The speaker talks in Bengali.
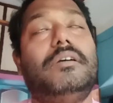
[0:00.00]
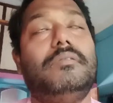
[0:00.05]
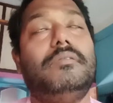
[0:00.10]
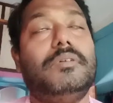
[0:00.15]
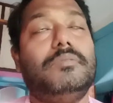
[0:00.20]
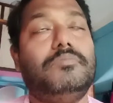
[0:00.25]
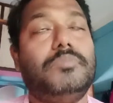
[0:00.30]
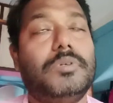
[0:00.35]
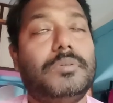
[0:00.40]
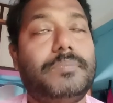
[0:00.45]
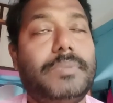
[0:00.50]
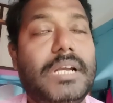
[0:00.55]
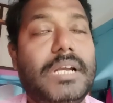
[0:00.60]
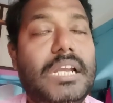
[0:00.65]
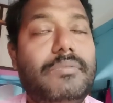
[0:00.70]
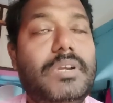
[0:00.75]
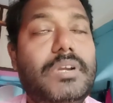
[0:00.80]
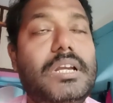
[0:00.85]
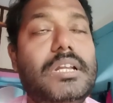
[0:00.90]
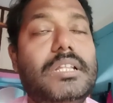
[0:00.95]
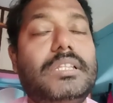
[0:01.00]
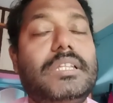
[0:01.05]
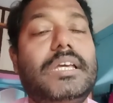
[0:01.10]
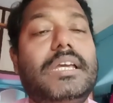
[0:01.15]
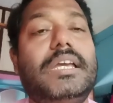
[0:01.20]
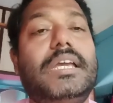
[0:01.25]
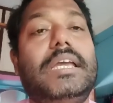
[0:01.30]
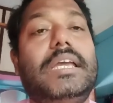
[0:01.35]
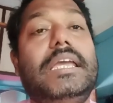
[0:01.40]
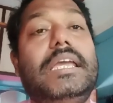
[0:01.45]
প্রিলিমিনারিতে
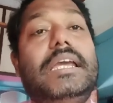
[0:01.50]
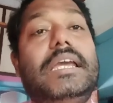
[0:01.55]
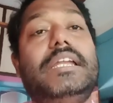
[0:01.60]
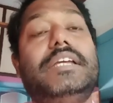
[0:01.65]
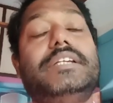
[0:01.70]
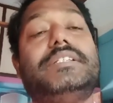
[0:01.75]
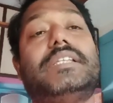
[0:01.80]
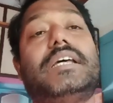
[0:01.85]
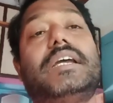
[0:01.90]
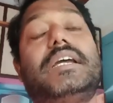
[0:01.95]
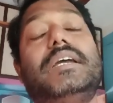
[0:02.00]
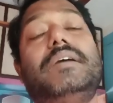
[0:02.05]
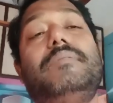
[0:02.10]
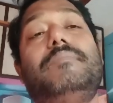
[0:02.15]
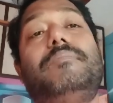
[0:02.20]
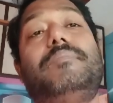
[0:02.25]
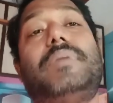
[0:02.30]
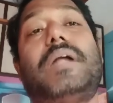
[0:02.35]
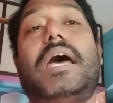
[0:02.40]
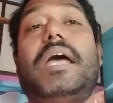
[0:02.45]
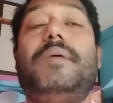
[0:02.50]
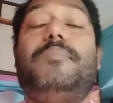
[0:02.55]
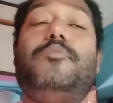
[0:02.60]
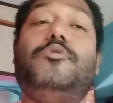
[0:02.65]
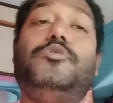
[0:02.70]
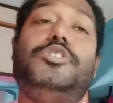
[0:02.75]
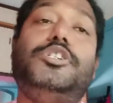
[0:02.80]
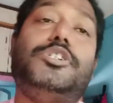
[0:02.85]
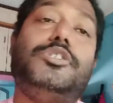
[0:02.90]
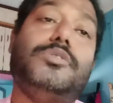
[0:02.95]
ইংলিশ থাকে প্রায় পঁচিশ
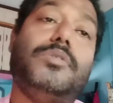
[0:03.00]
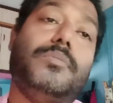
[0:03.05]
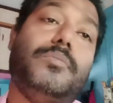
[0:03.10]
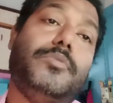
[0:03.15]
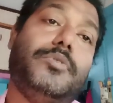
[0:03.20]
নম্বরের